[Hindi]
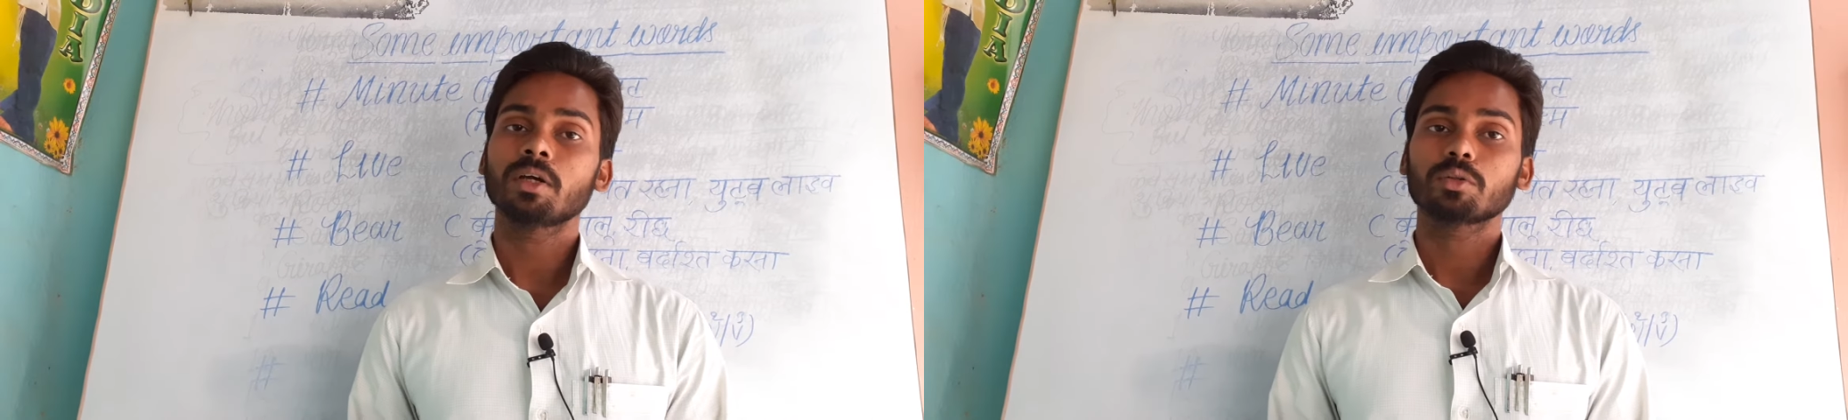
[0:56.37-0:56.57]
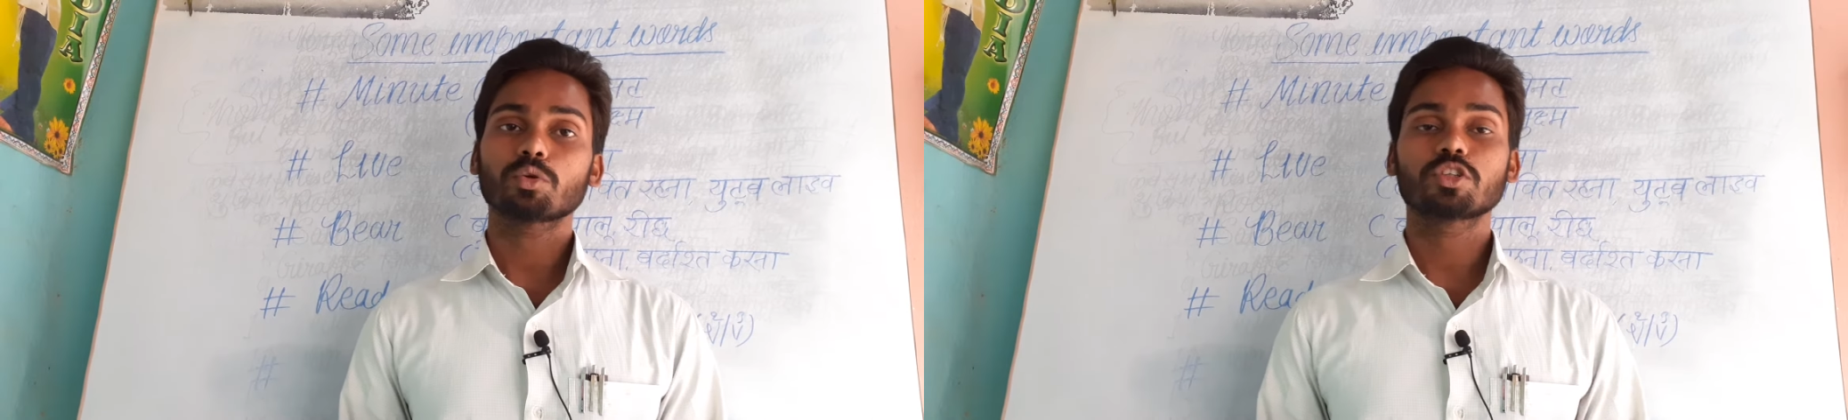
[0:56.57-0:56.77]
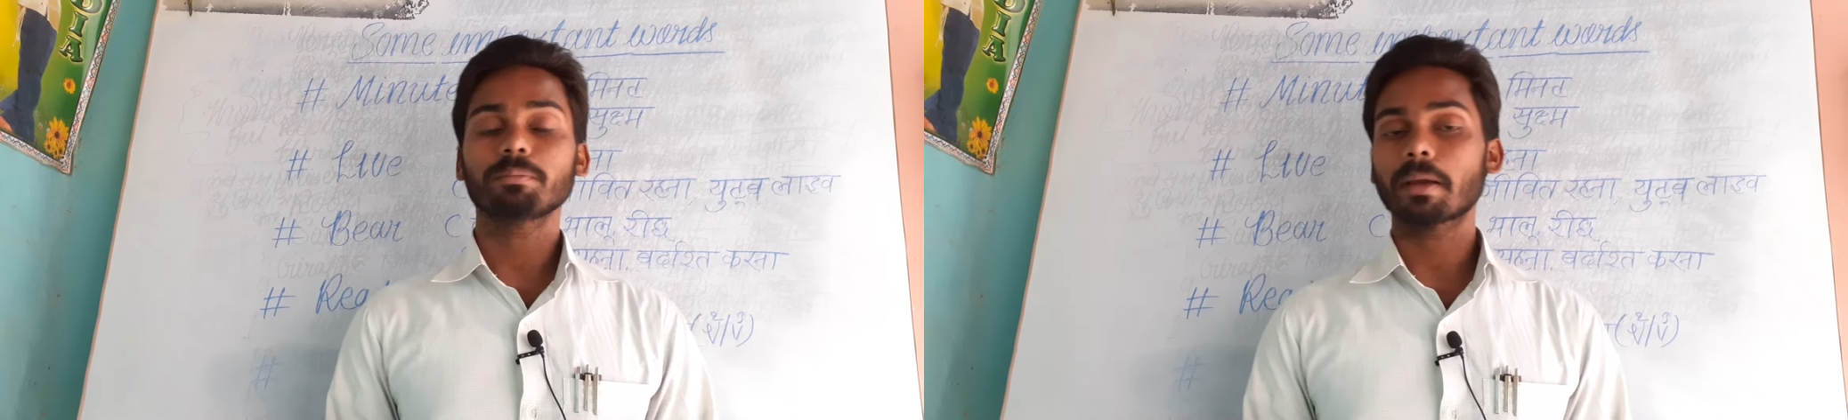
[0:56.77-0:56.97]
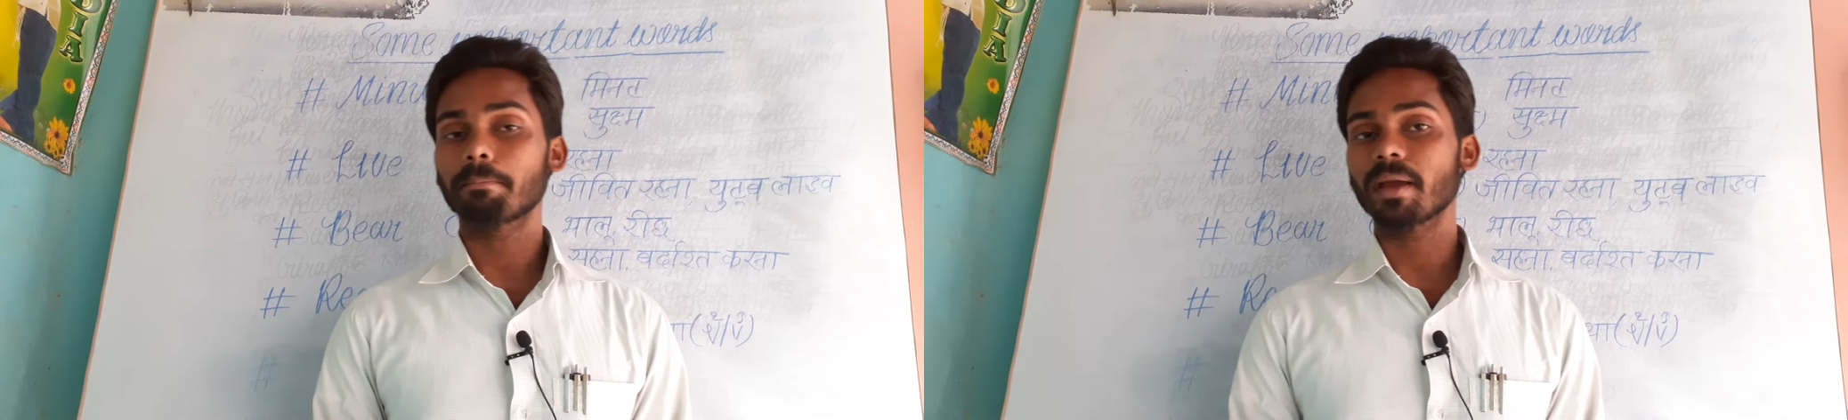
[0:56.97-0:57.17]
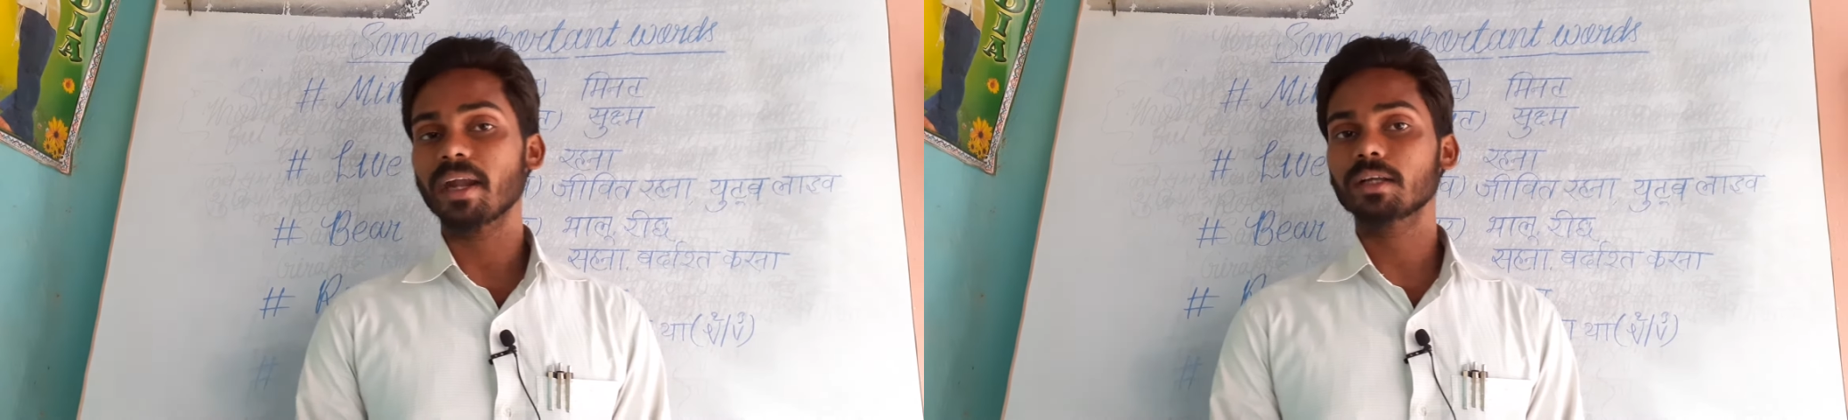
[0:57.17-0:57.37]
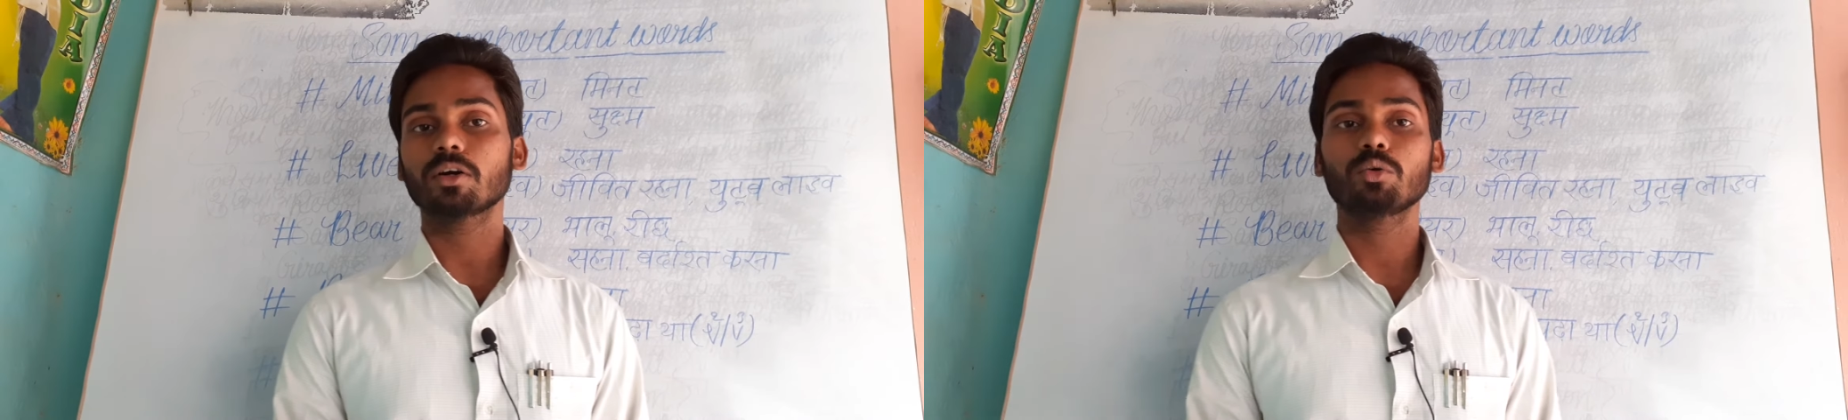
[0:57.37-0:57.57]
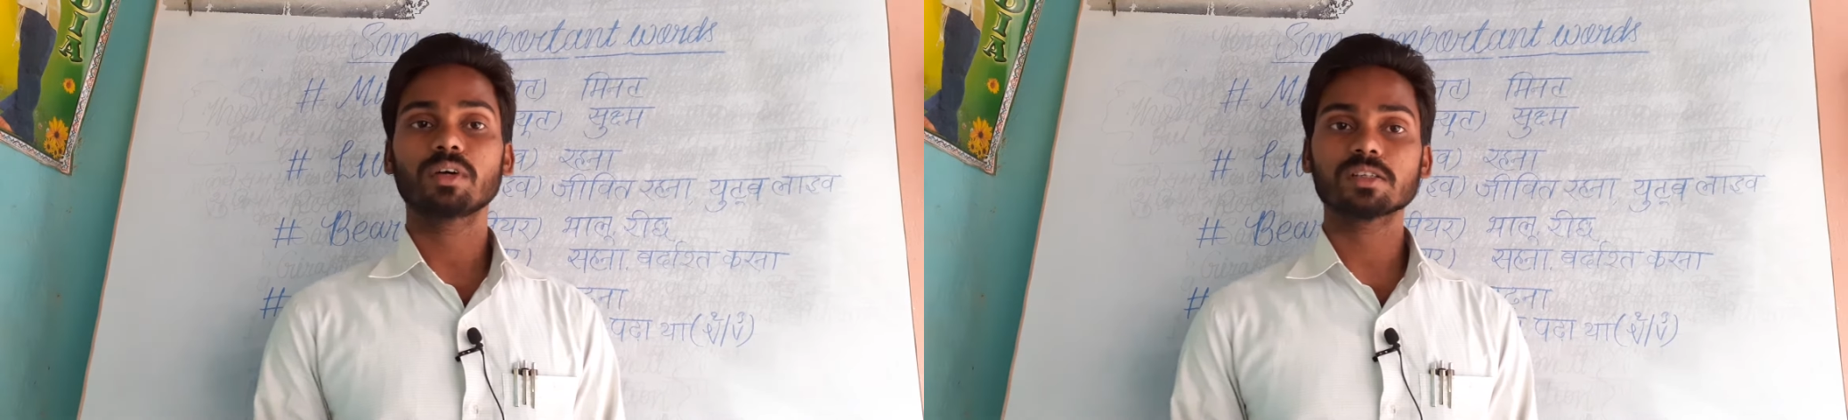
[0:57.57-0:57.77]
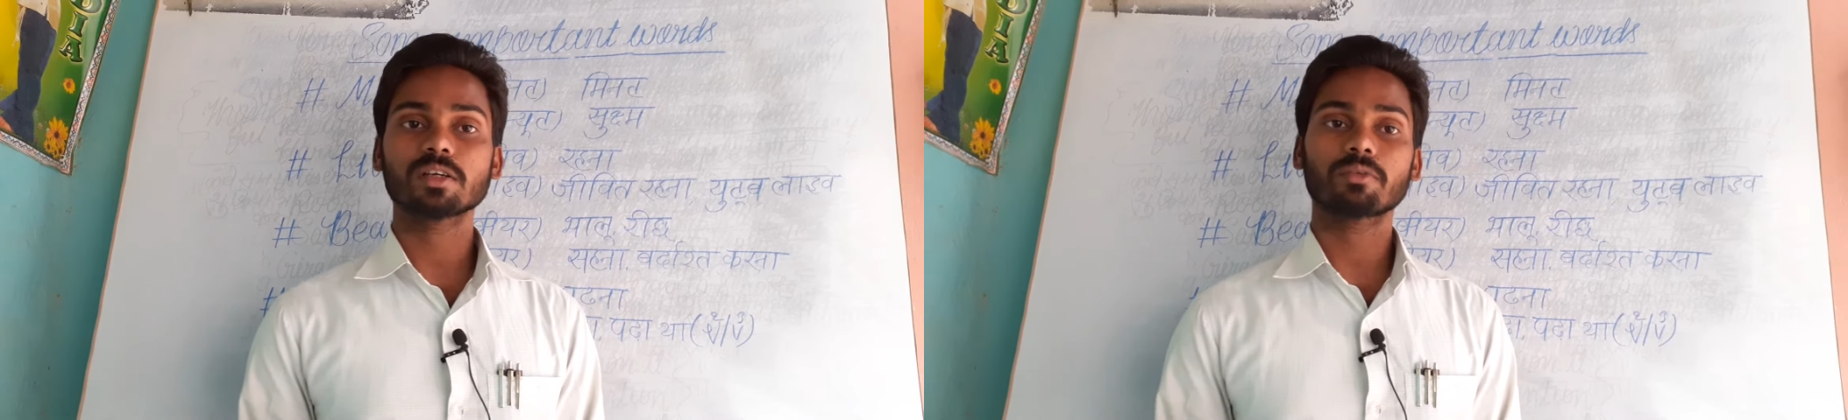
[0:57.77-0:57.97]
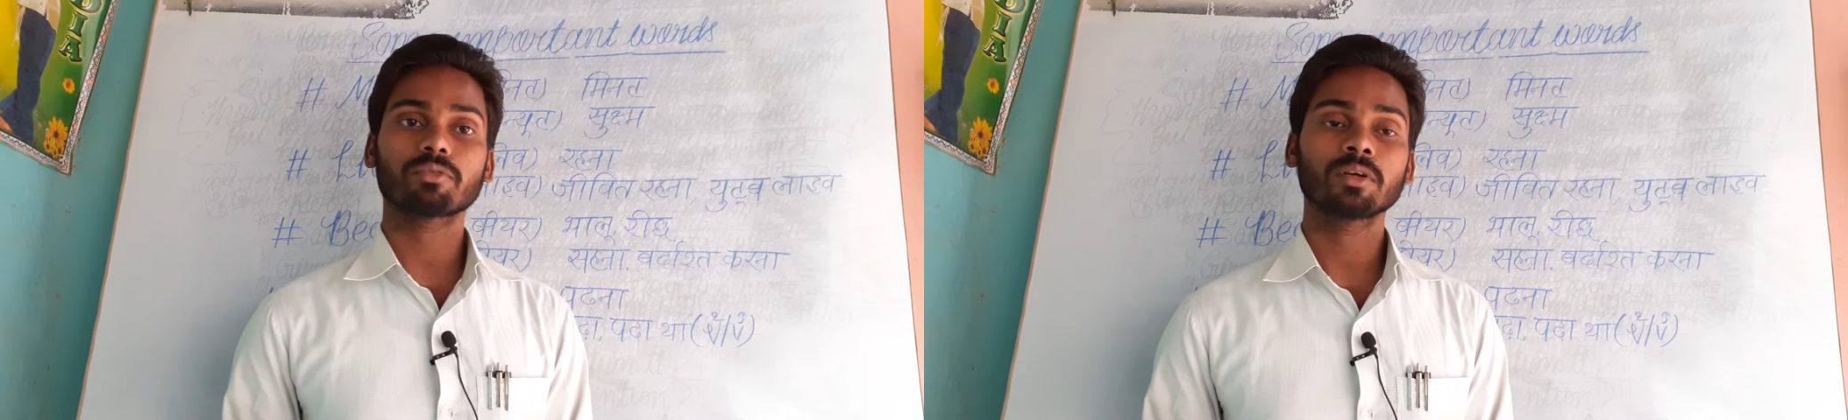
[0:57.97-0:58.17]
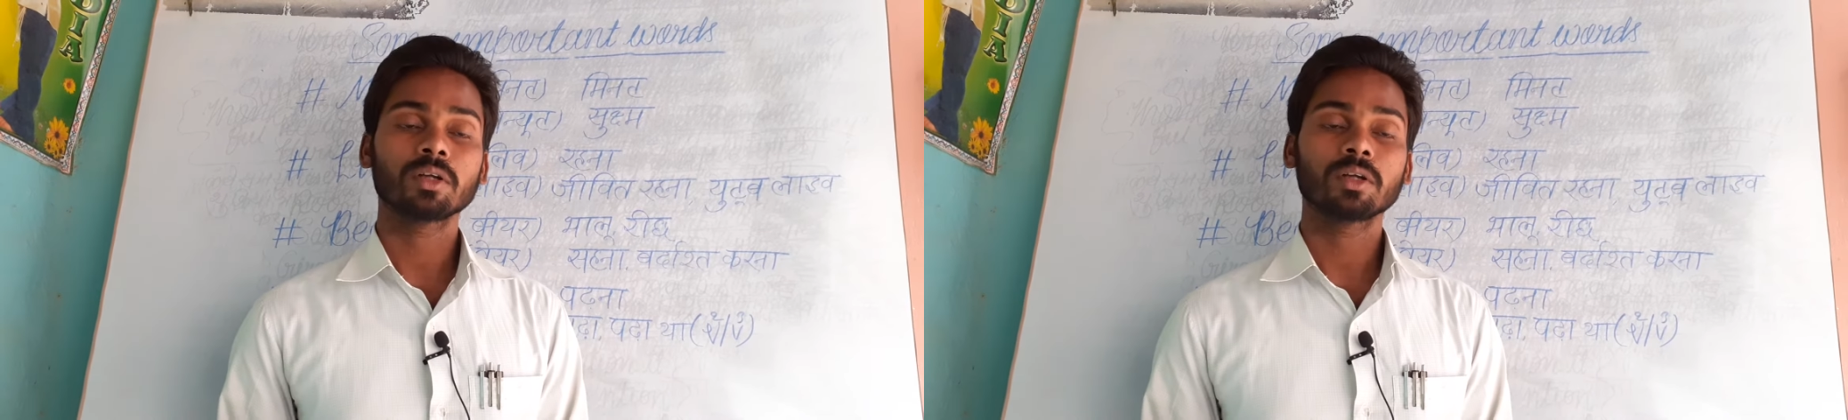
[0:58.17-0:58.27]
तो जब मैं बैट कहूँगा सिर्फ